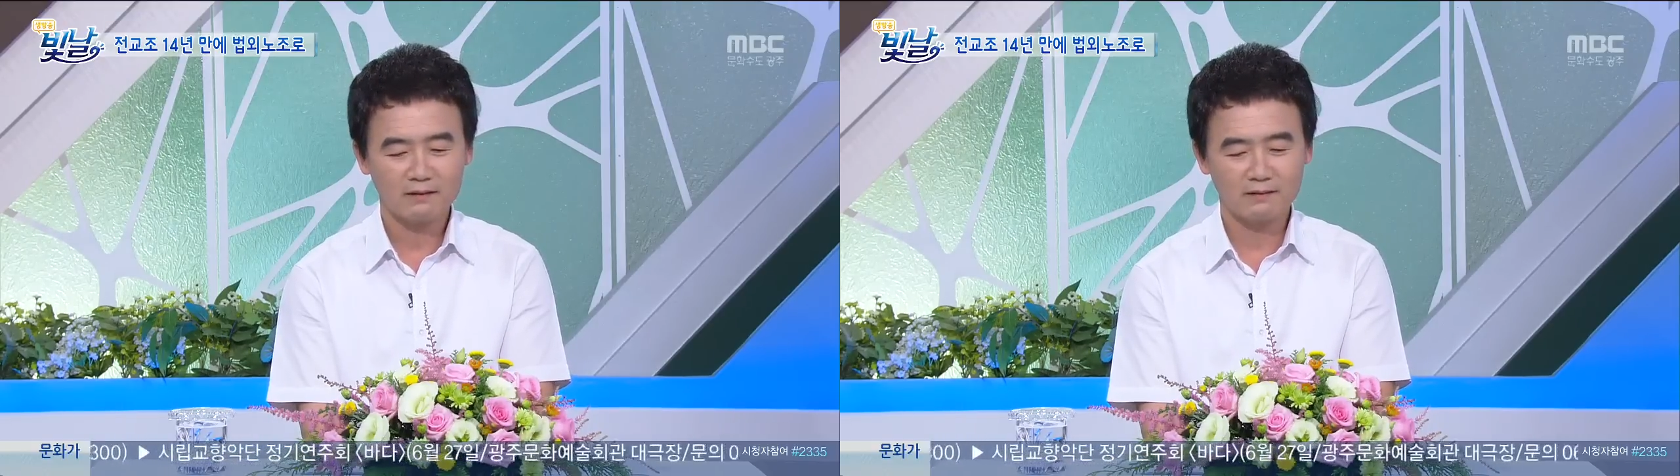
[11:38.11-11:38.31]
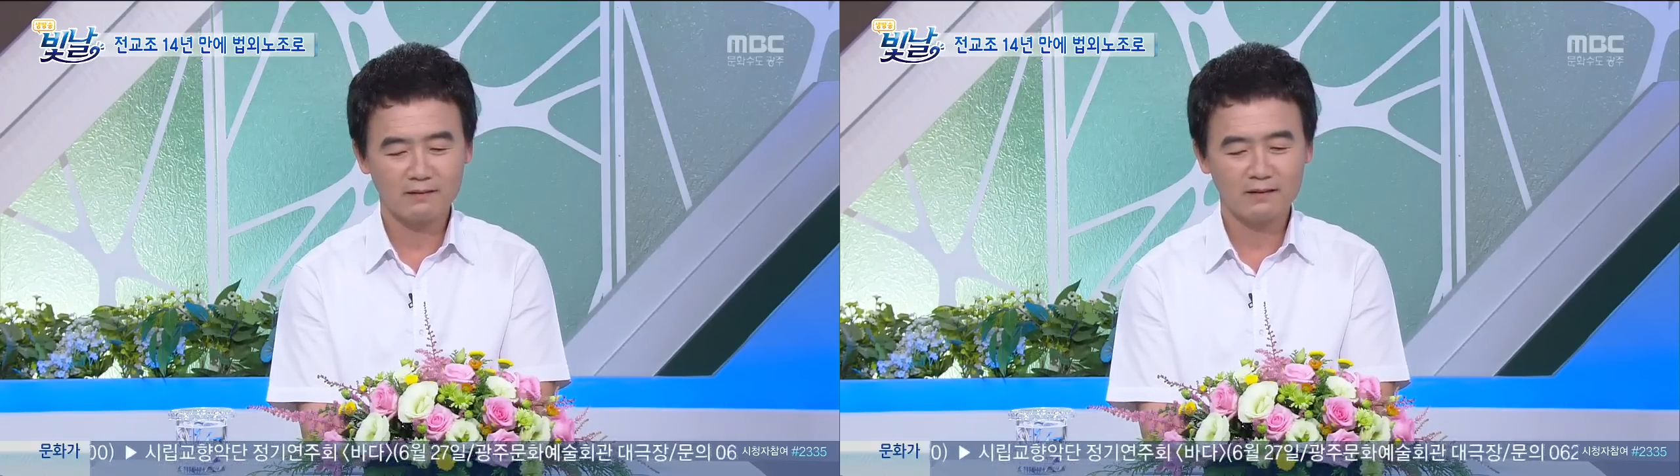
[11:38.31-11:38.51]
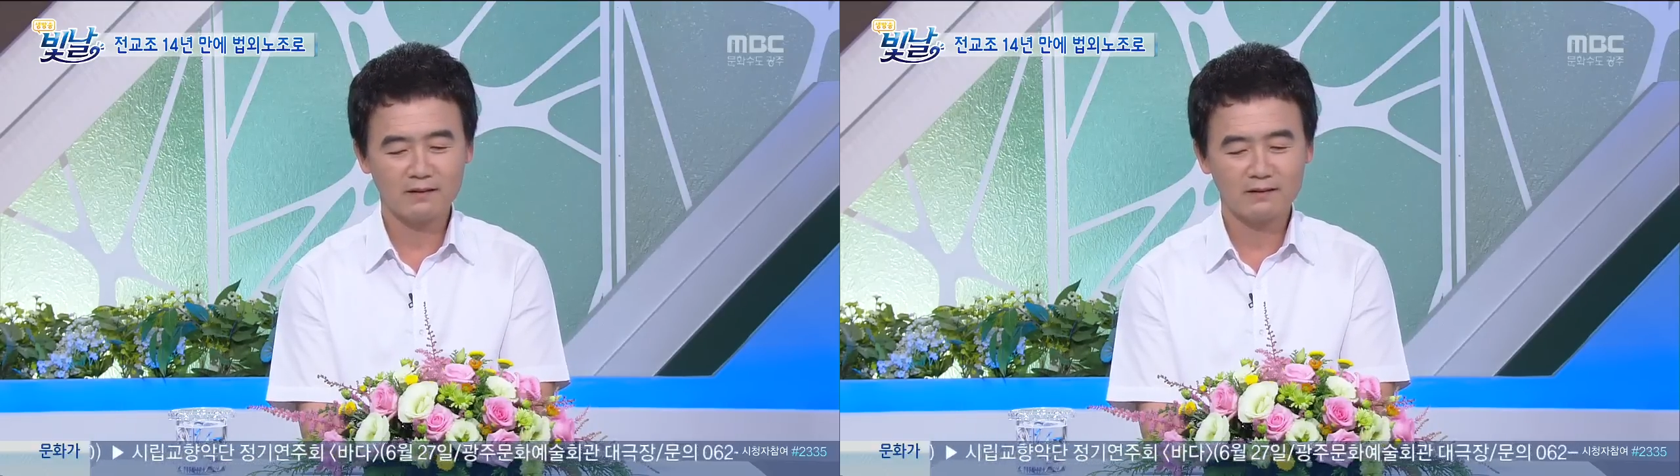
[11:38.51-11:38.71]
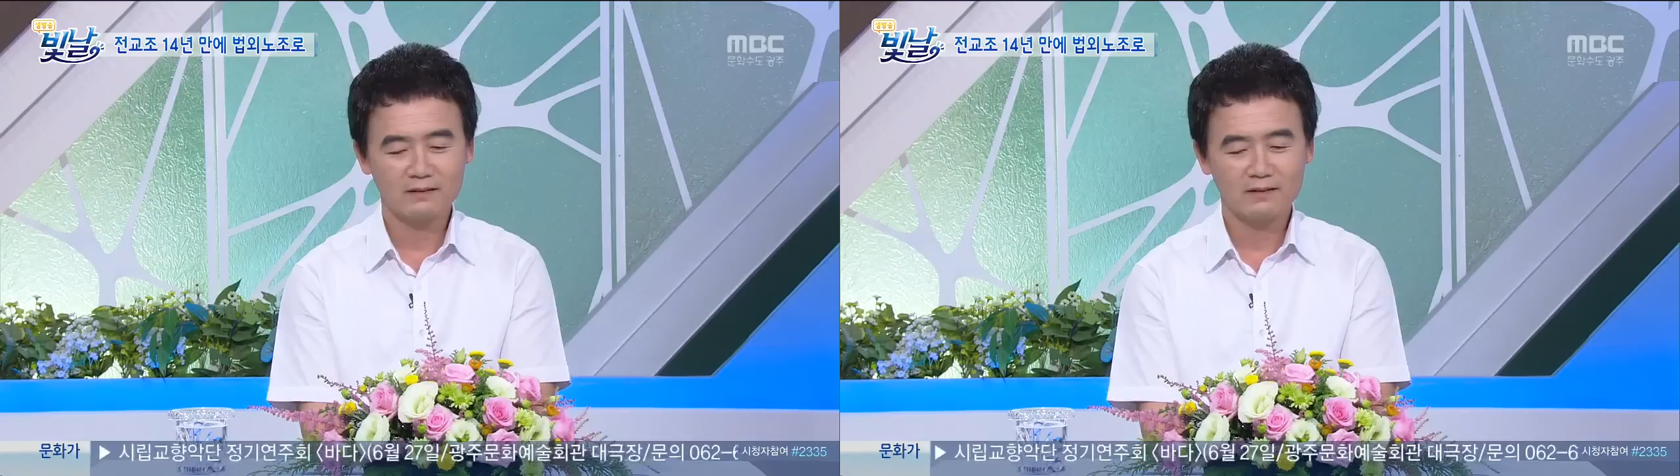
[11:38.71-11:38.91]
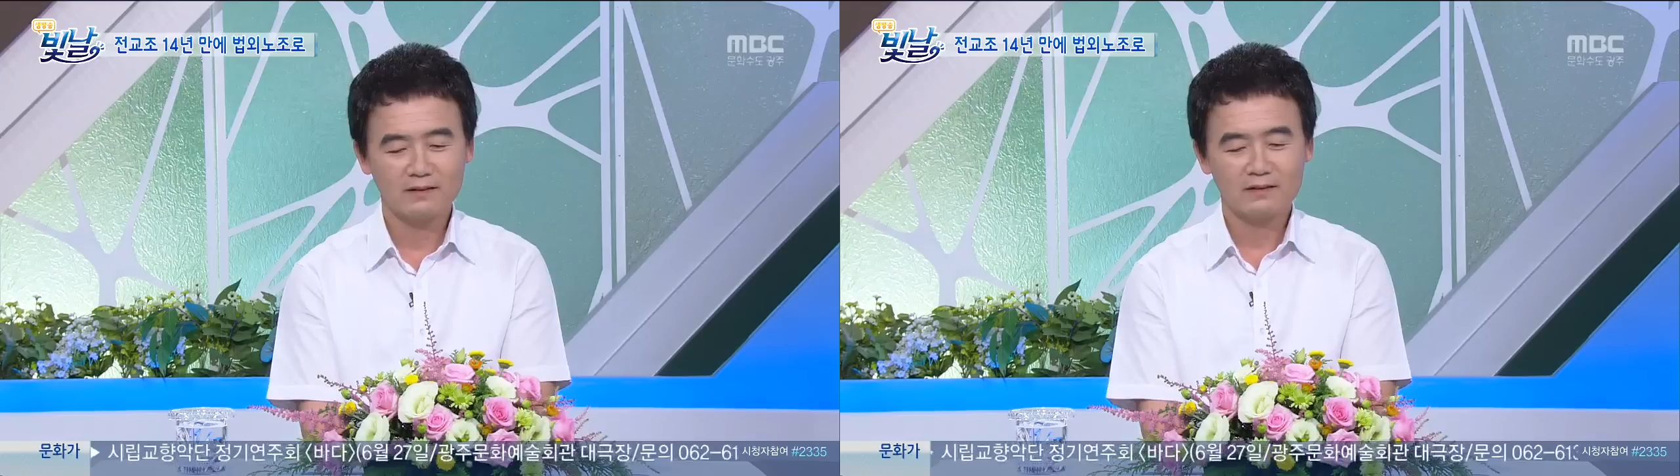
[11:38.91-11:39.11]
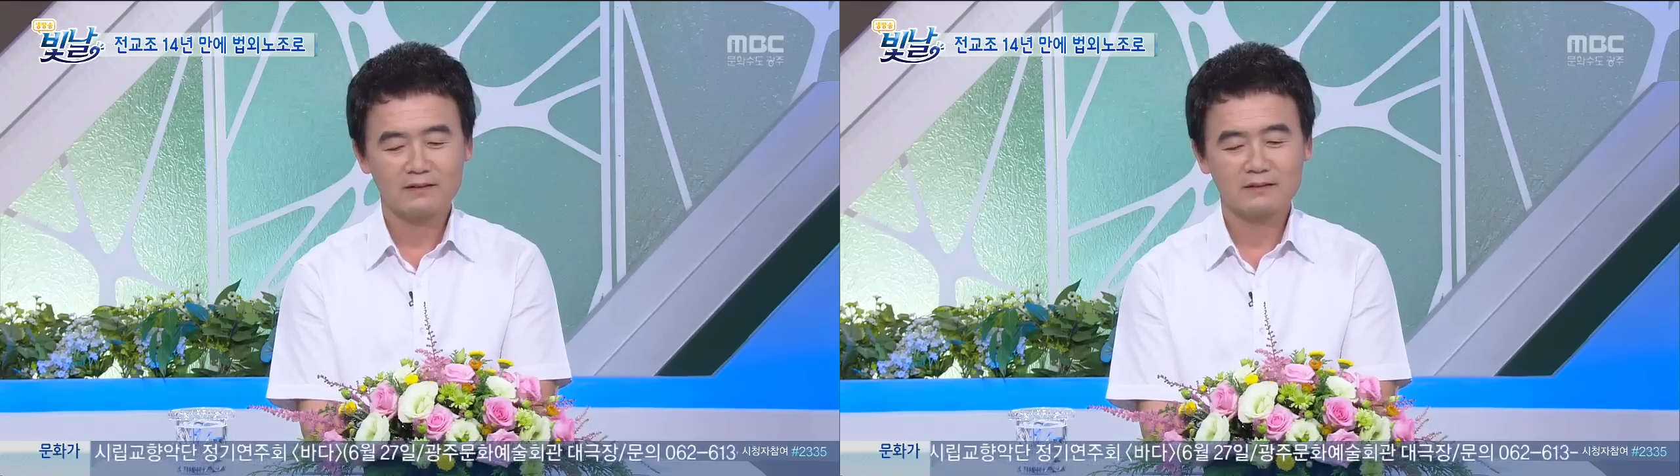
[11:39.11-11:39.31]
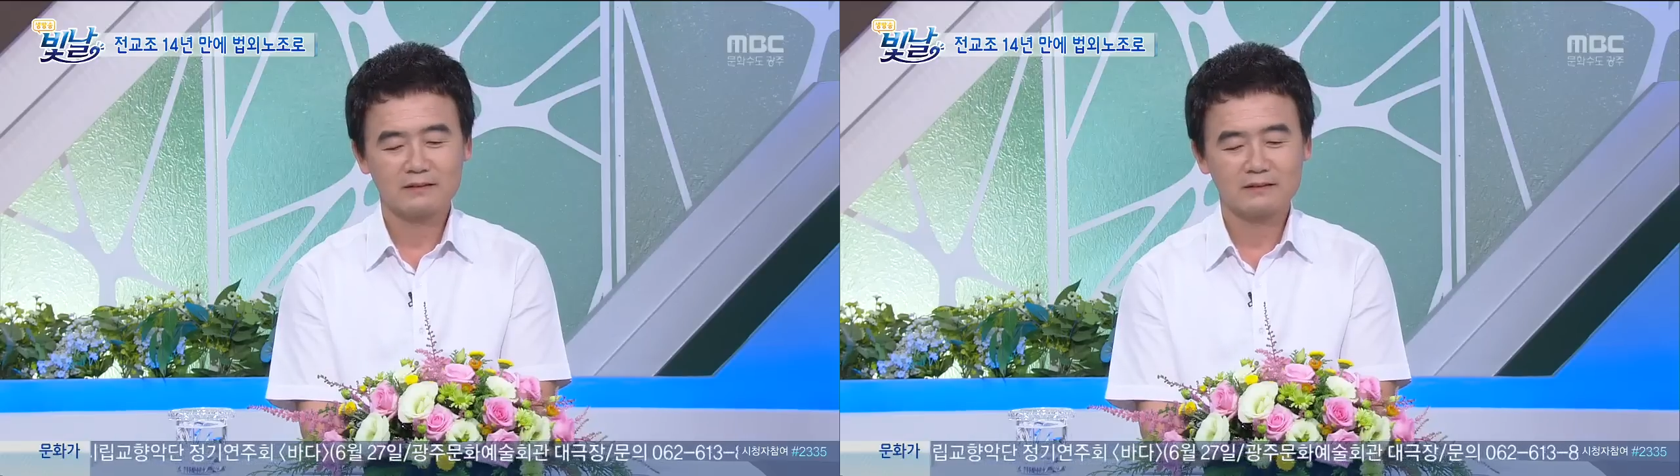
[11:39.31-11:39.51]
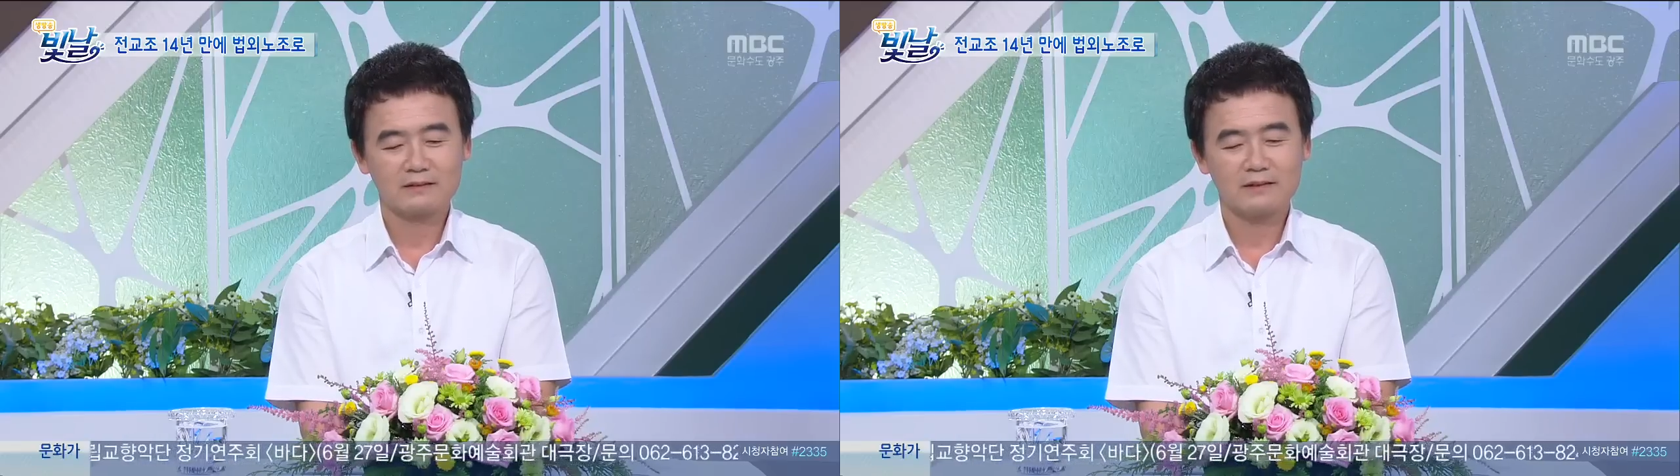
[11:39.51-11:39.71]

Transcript: 그런데 그